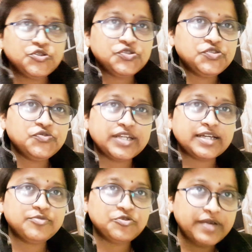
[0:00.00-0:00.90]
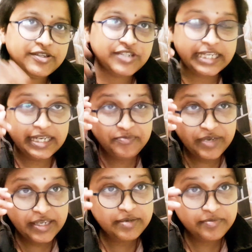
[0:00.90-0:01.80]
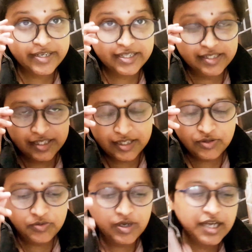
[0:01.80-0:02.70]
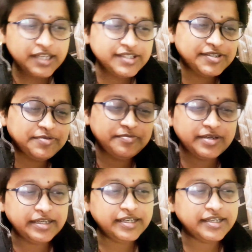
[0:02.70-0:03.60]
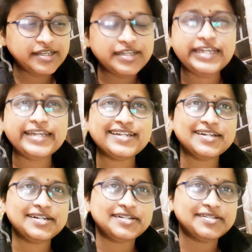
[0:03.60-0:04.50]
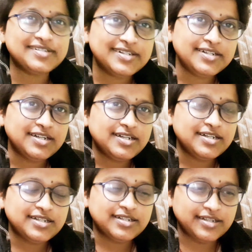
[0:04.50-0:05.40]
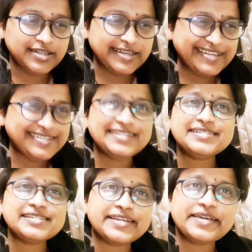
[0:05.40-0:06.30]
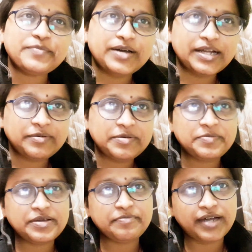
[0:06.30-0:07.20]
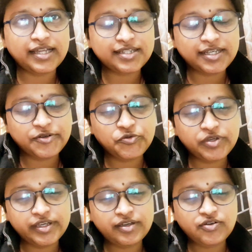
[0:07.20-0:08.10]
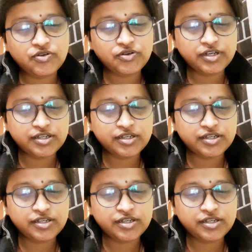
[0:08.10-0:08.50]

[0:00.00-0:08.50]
दोस्तों वेलकम टू माय चैनल मेरी मर्ज़ी सो so, आज मैं एक एक चीज़ के बारे में मैं बात करूँगी और